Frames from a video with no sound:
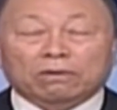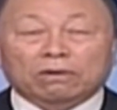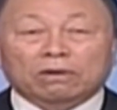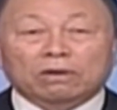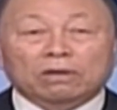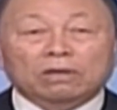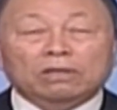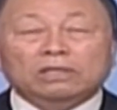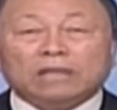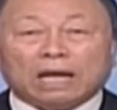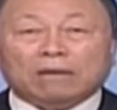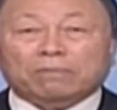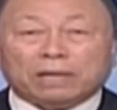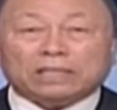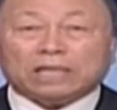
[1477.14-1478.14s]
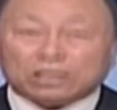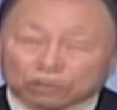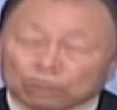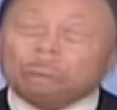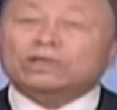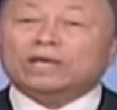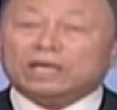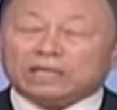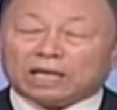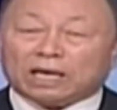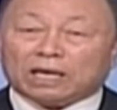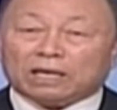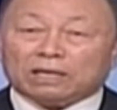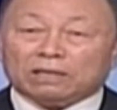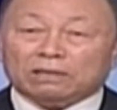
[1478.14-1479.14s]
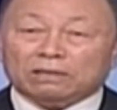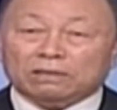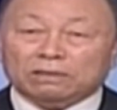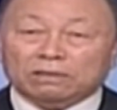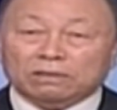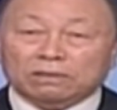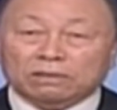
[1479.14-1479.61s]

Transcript: 你到底有什么资格夸口主耶稣